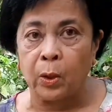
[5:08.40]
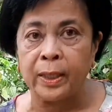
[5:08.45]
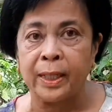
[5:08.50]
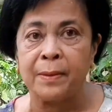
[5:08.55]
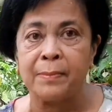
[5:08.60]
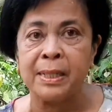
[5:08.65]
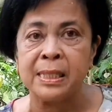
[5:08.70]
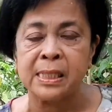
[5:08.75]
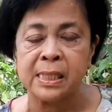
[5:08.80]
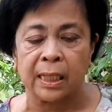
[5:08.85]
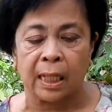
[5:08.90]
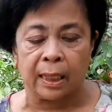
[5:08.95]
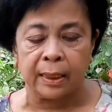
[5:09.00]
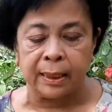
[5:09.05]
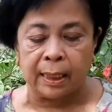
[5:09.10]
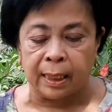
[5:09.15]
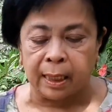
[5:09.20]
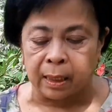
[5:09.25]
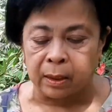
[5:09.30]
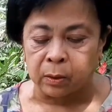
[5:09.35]
Doon naman sa
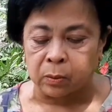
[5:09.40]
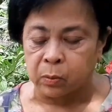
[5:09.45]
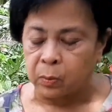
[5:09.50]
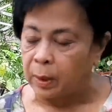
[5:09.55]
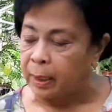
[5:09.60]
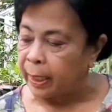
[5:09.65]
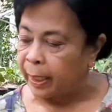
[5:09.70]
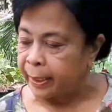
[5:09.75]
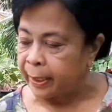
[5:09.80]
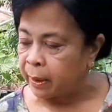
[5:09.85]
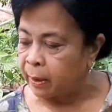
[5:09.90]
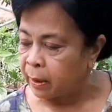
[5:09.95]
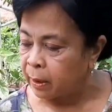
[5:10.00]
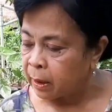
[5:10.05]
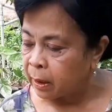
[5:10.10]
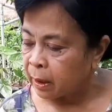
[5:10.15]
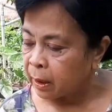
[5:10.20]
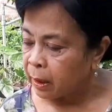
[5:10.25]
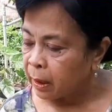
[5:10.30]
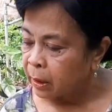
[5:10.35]
kanilang kulay,
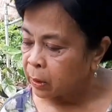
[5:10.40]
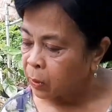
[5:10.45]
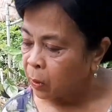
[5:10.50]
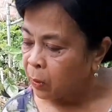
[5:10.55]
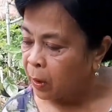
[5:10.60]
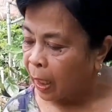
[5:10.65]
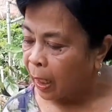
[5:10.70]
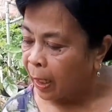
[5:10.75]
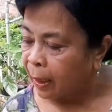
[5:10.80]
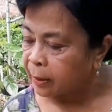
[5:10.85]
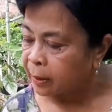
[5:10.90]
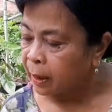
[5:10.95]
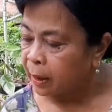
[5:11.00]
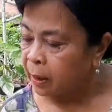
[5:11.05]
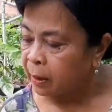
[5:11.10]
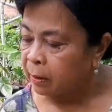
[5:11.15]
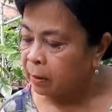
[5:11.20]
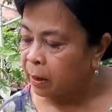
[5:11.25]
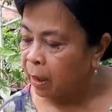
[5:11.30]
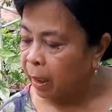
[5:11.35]
itong
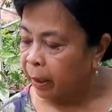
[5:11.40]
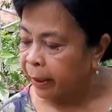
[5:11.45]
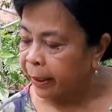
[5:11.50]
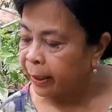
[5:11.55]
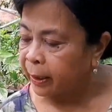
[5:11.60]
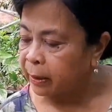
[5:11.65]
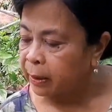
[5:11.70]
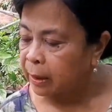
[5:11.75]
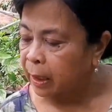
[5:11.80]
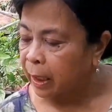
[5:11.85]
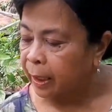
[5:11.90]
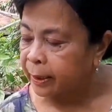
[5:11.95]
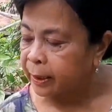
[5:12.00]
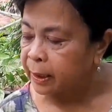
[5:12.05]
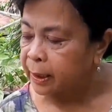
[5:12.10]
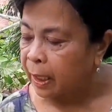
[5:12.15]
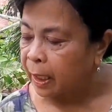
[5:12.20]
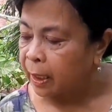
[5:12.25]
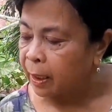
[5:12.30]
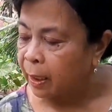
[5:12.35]
ating red
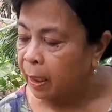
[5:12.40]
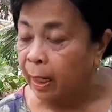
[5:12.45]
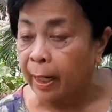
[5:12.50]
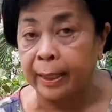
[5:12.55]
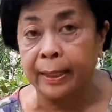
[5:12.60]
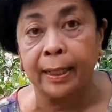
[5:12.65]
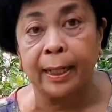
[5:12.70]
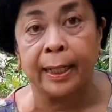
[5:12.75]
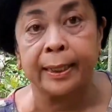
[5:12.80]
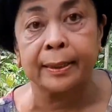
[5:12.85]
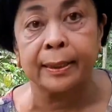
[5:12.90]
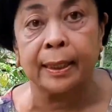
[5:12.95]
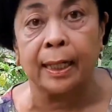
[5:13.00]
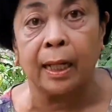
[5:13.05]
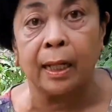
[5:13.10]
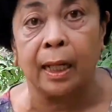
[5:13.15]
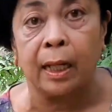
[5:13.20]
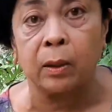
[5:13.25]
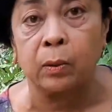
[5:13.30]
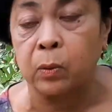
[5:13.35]
cardinal ay light
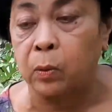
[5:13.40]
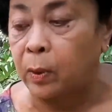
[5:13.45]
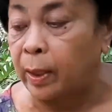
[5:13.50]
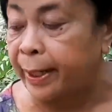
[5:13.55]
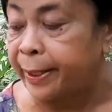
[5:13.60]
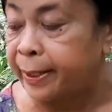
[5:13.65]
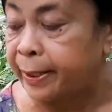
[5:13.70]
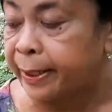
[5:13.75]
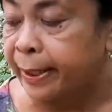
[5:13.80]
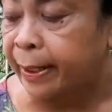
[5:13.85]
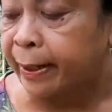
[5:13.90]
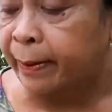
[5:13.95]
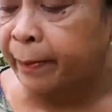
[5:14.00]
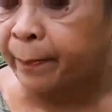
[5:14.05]
lang ang kulay